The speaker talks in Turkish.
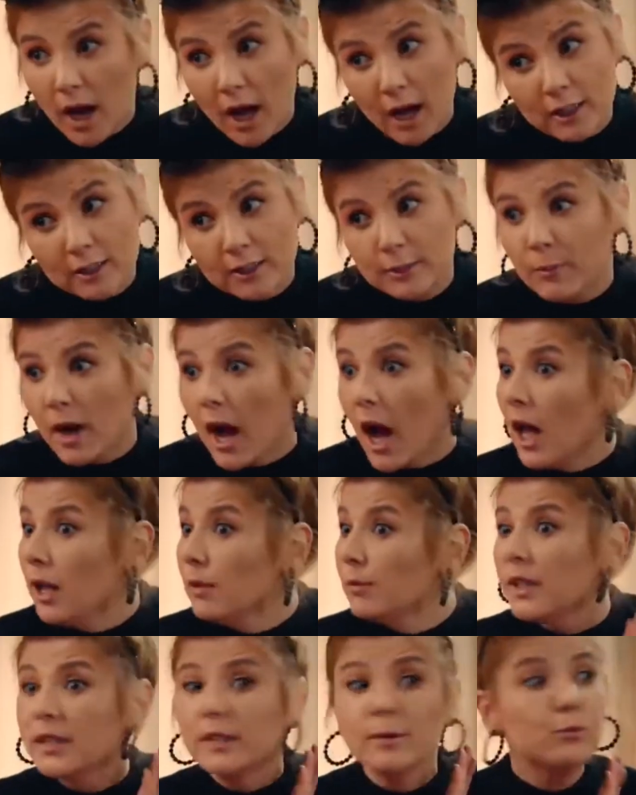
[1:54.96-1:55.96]
aldım
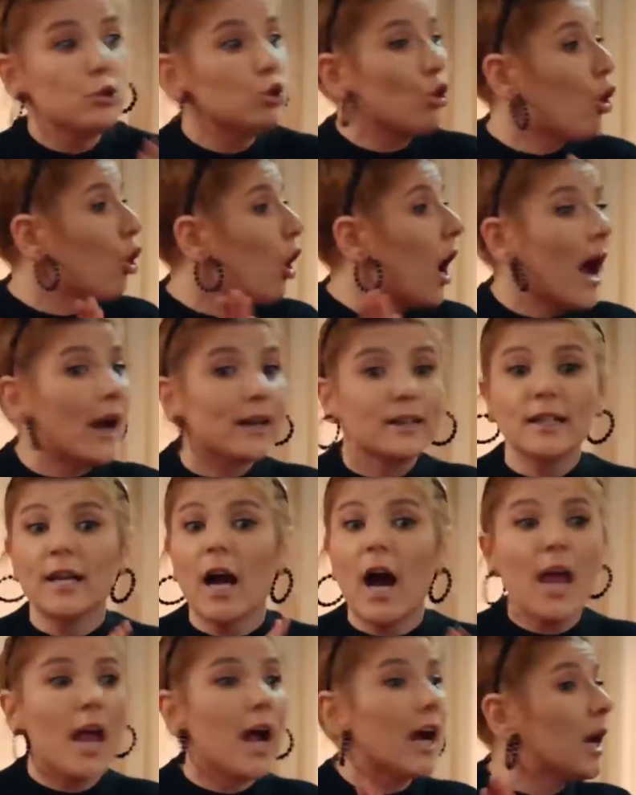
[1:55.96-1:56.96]
almadım yok
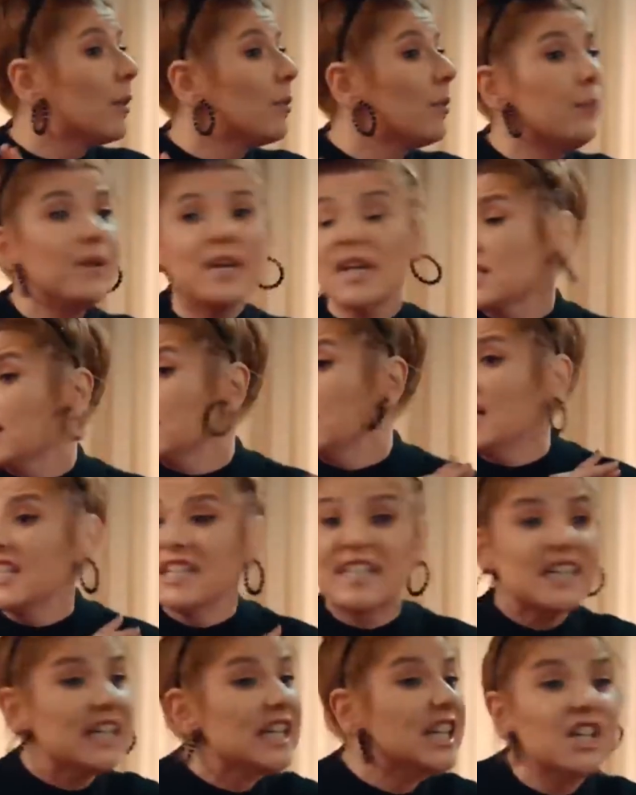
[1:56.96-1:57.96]
artık ayakkabı piyasadan
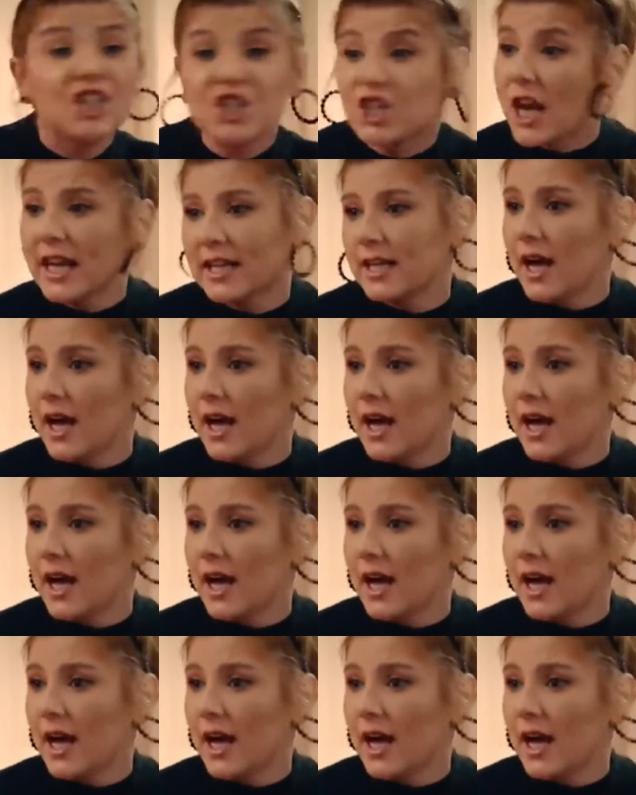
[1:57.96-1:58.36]
silinecek